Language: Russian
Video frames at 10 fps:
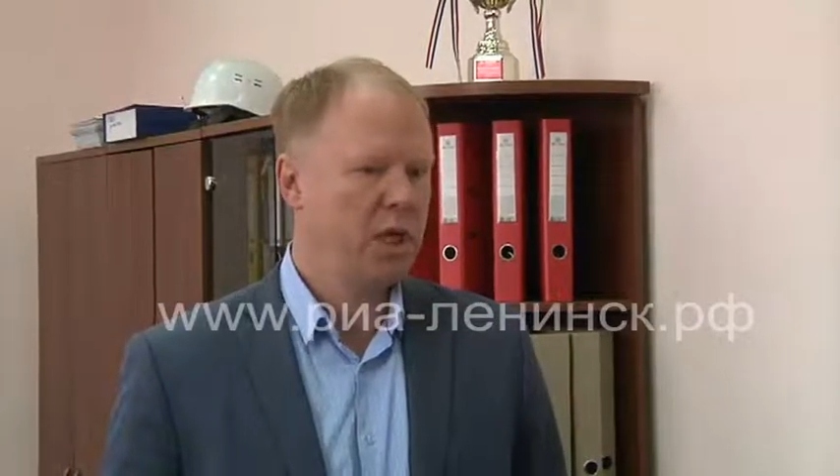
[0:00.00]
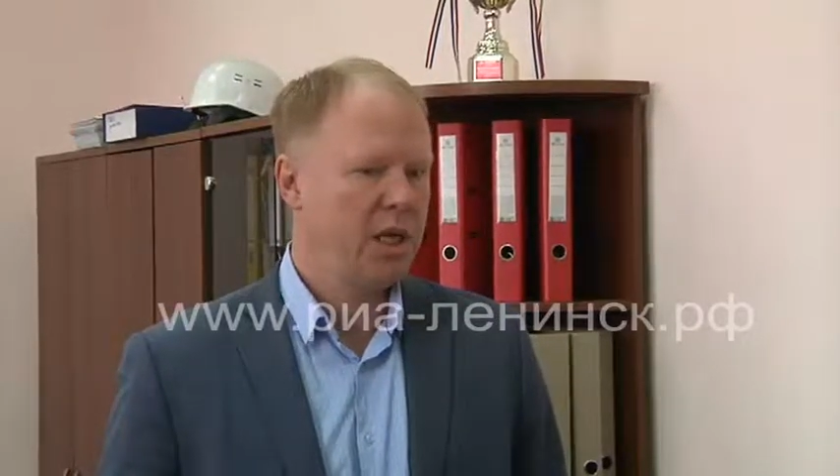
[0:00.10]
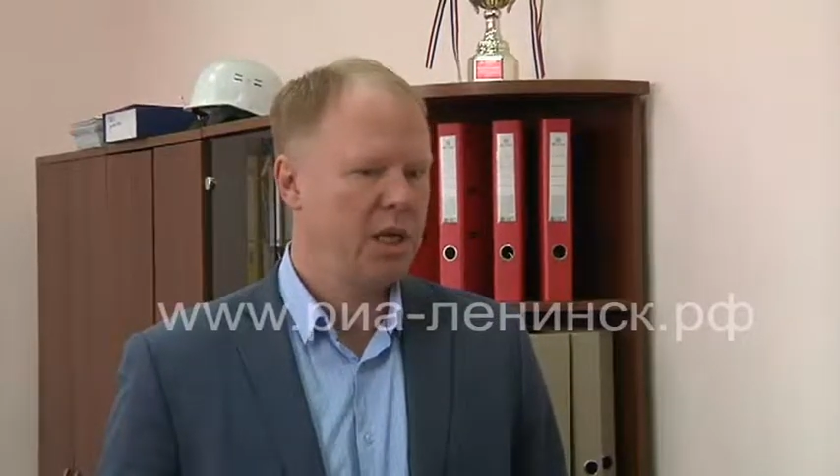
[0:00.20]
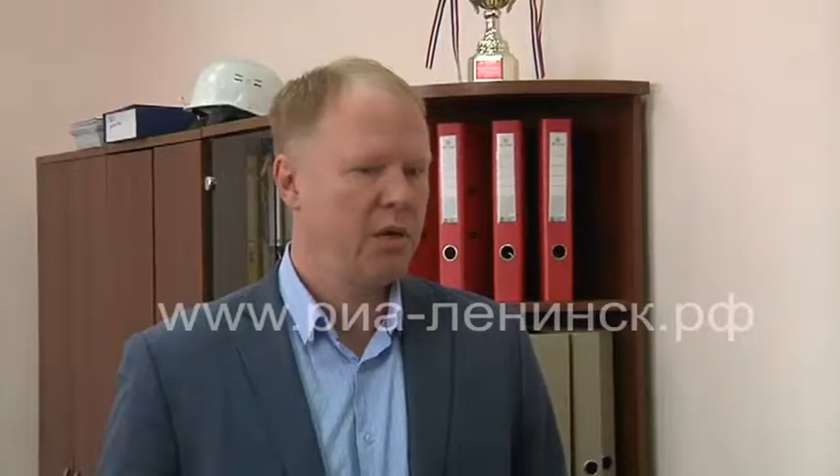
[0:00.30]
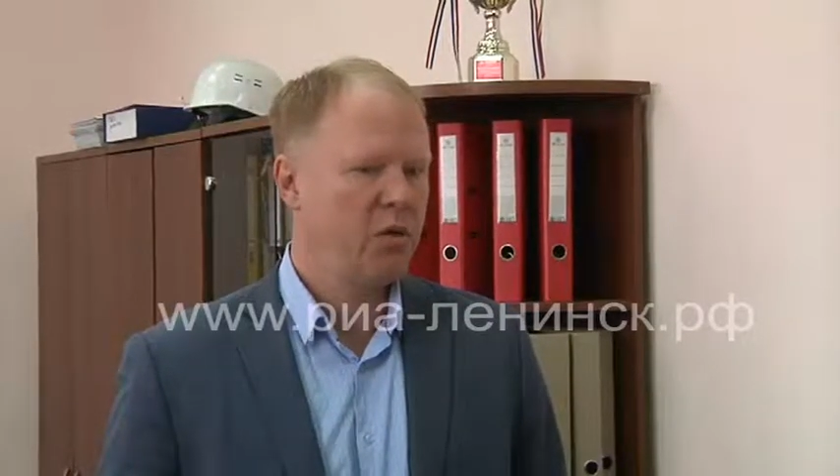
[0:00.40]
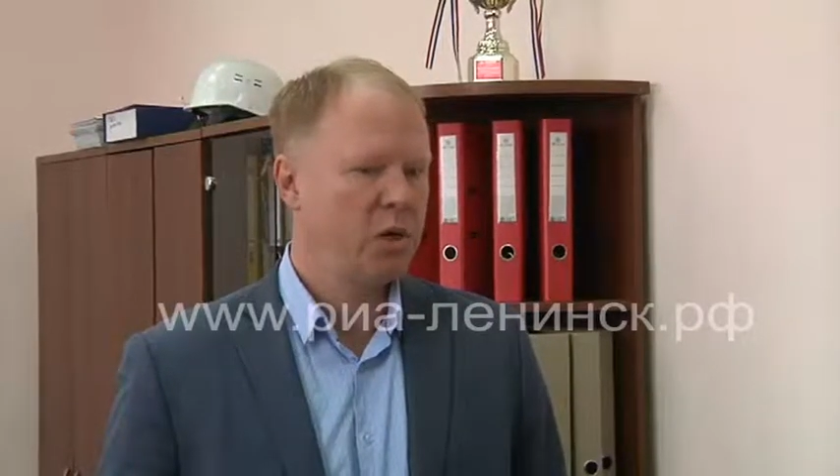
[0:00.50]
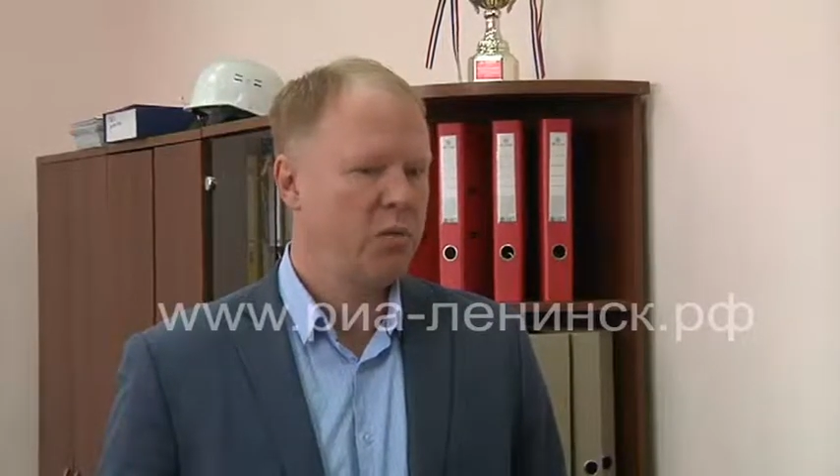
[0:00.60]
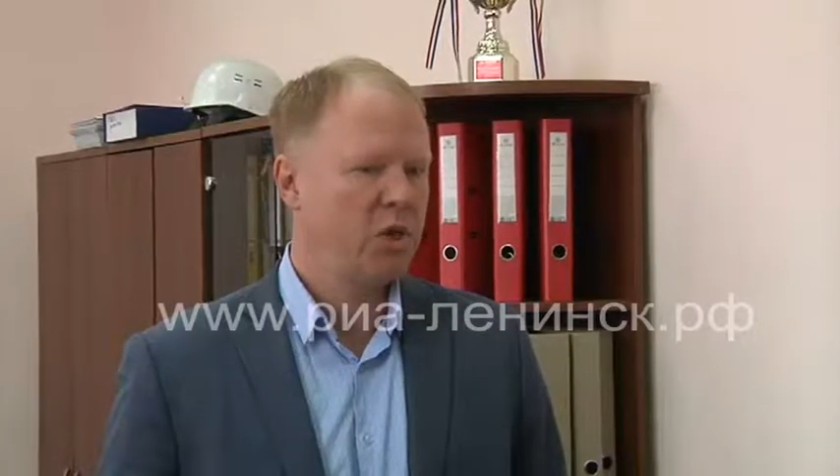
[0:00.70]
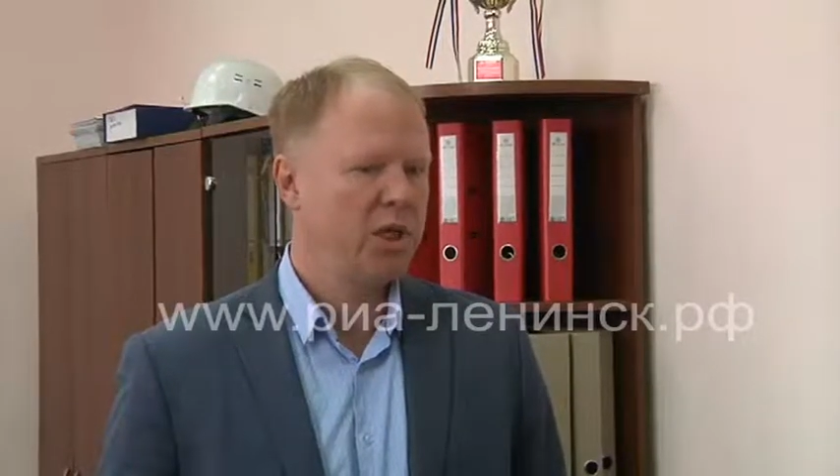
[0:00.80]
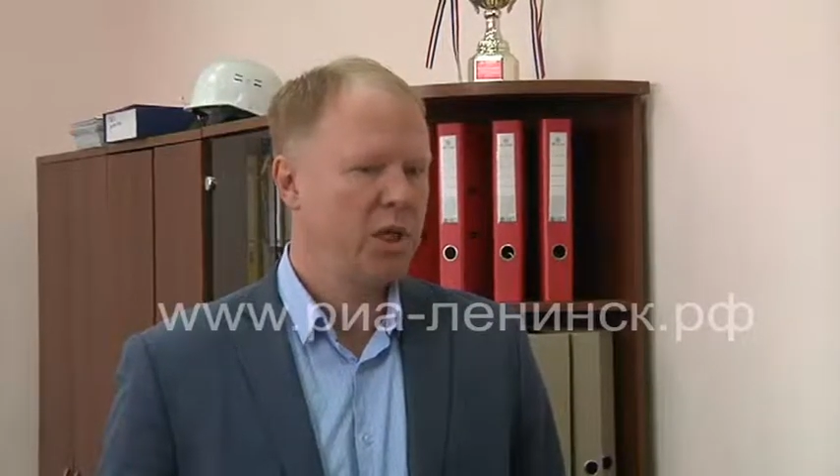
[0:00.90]
И
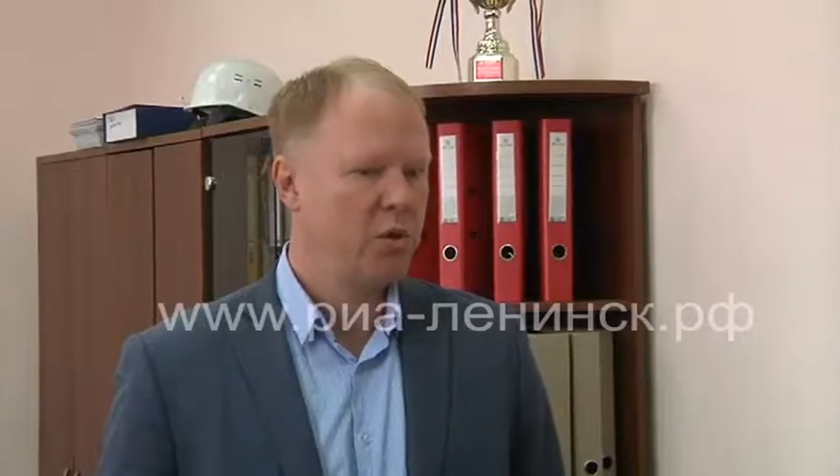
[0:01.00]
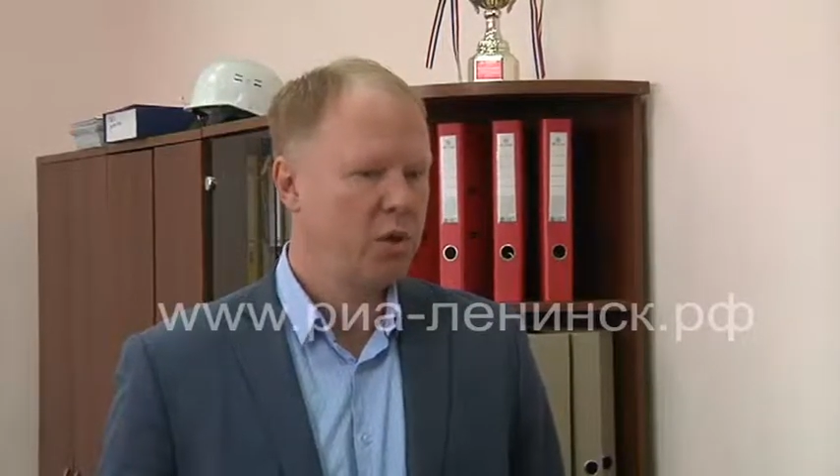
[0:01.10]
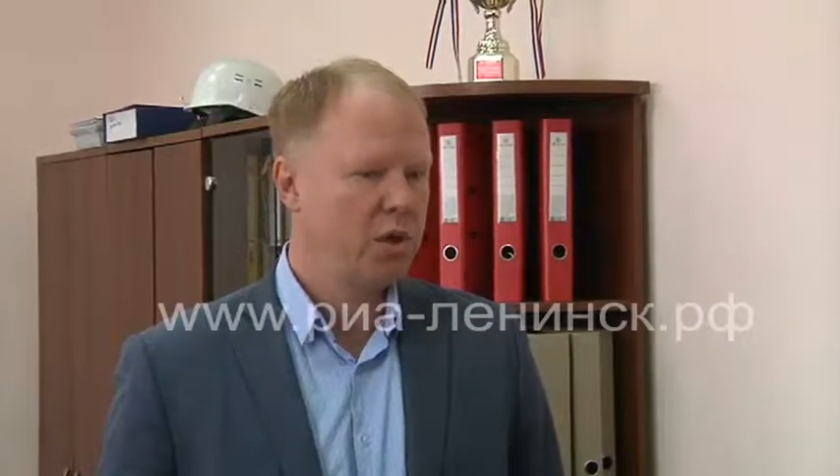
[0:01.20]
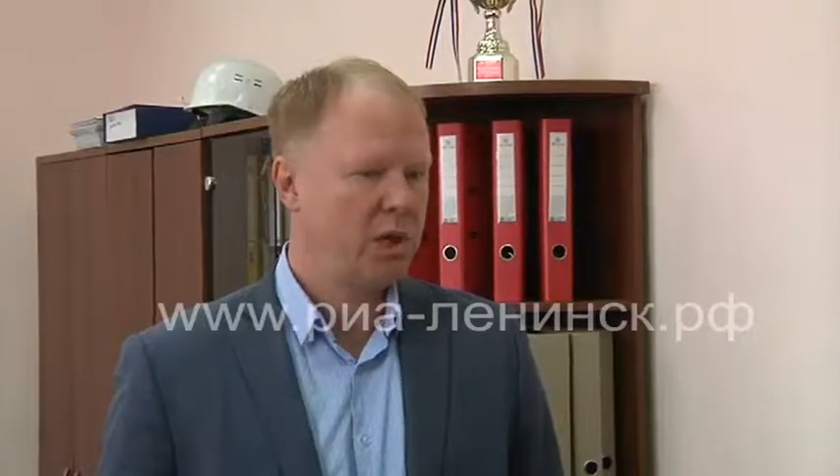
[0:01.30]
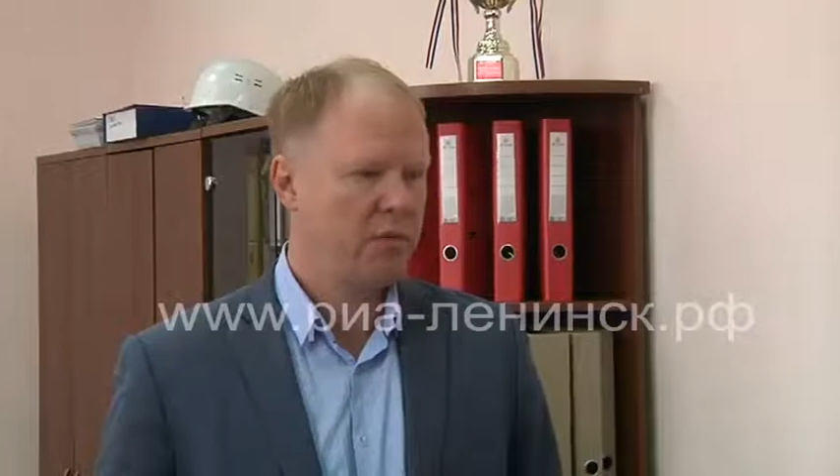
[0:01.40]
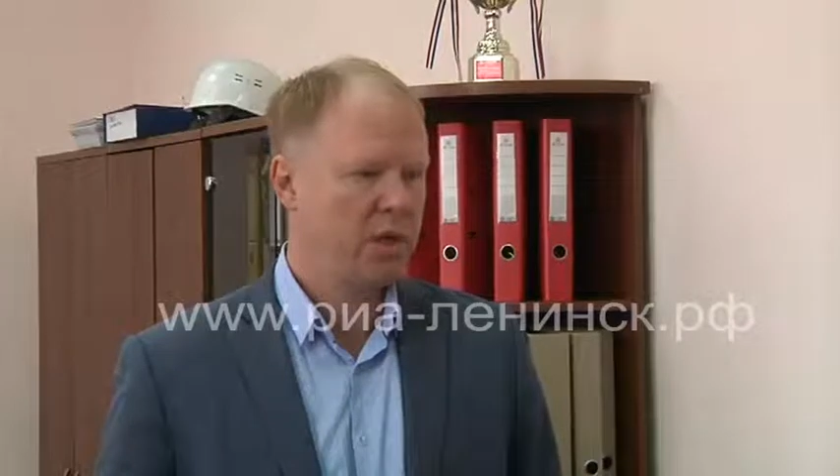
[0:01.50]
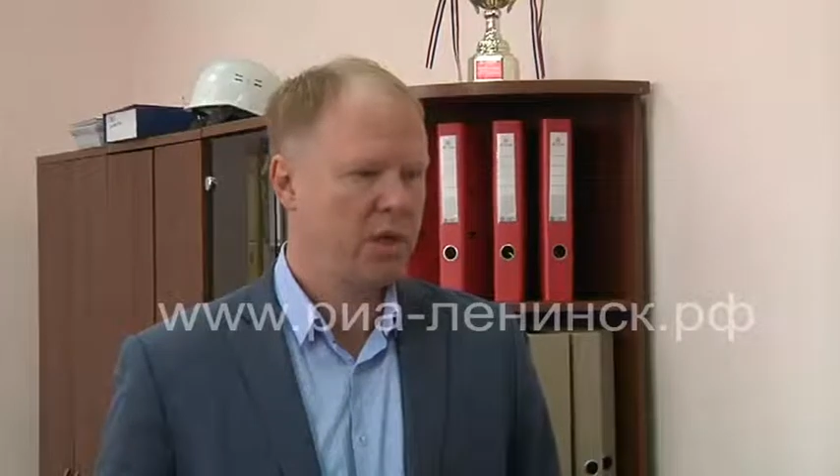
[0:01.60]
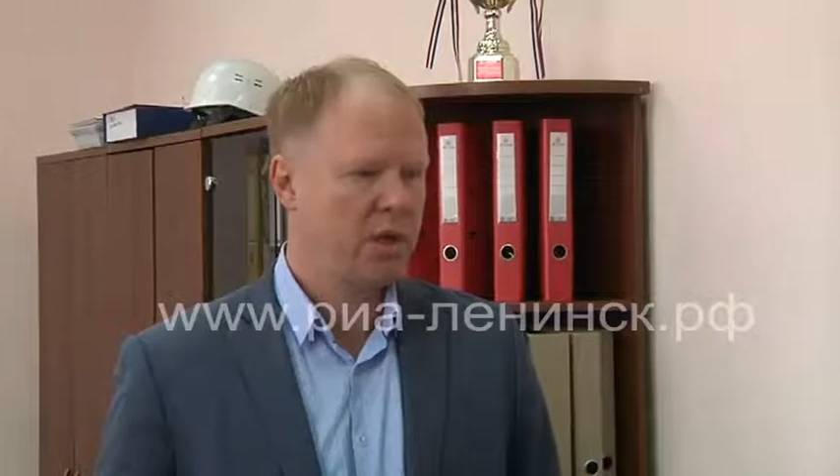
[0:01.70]
именно такой график